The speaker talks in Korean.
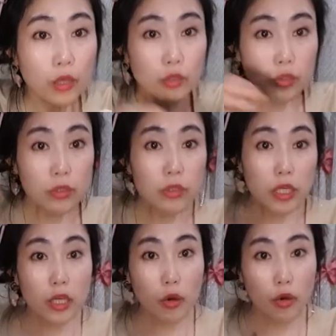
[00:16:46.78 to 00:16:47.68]

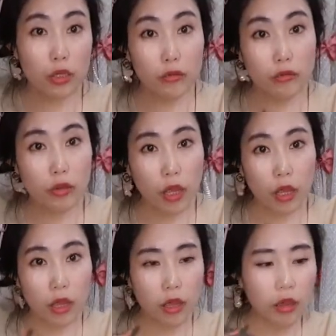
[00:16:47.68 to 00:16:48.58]
등이 여기
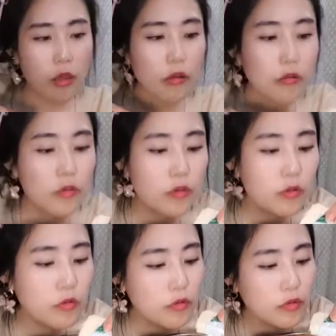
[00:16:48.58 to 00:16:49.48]
있는데
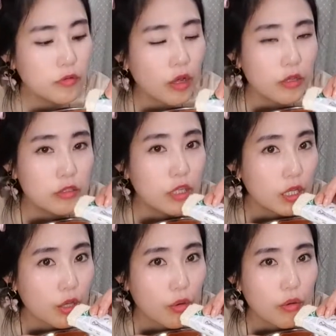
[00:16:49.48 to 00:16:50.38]
그거는 아니지
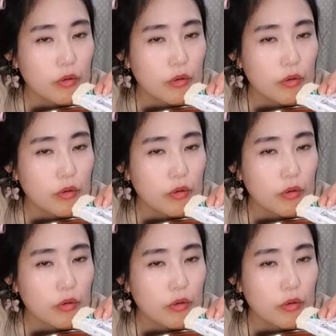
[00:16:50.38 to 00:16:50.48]
않아요?